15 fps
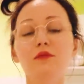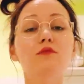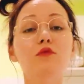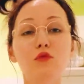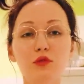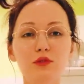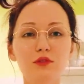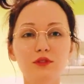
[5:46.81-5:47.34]

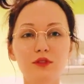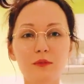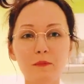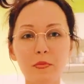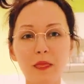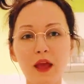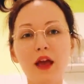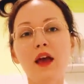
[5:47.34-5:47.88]
Вот.
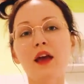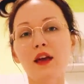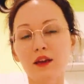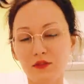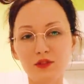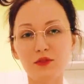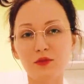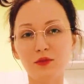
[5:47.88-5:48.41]

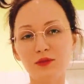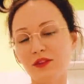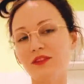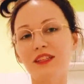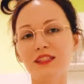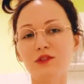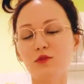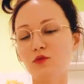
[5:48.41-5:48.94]
Все,
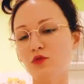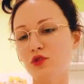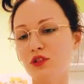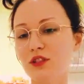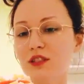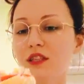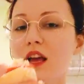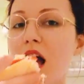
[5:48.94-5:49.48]
давайте
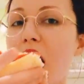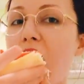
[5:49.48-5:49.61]
кушать.